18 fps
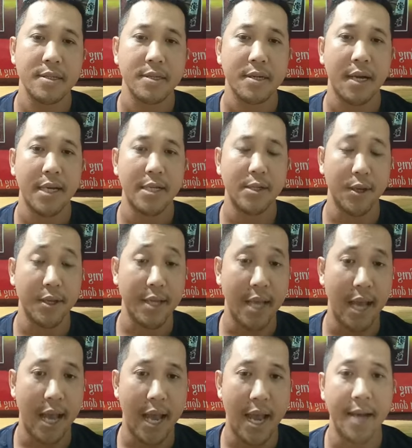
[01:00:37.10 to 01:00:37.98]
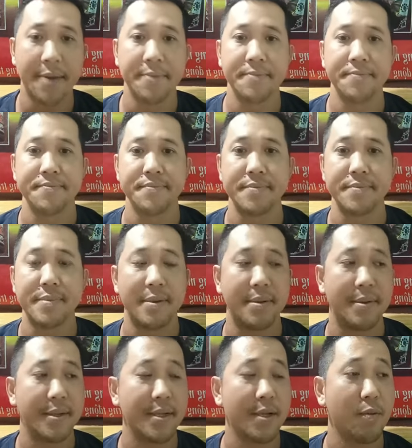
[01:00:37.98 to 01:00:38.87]
cái chuyện nhà,
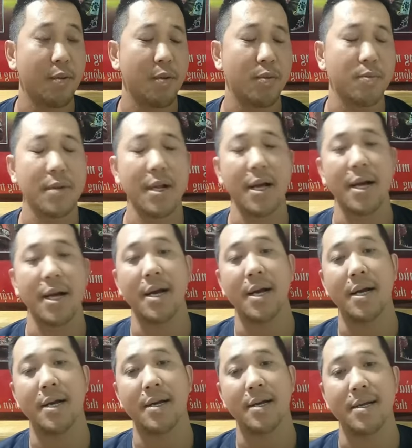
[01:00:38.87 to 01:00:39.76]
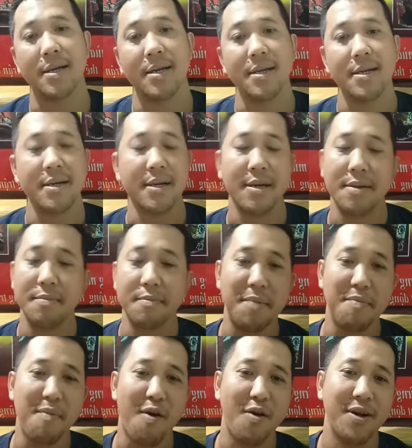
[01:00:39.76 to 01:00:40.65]
nói chung cũng là
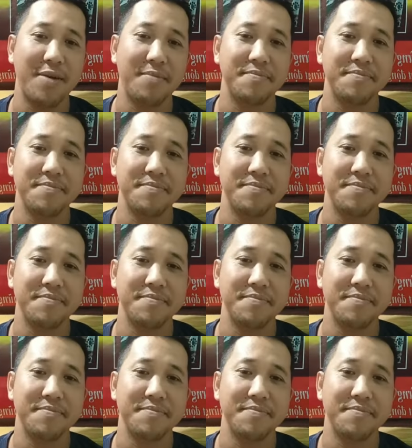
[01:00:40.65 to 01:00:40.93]
mệt mỏi lắm.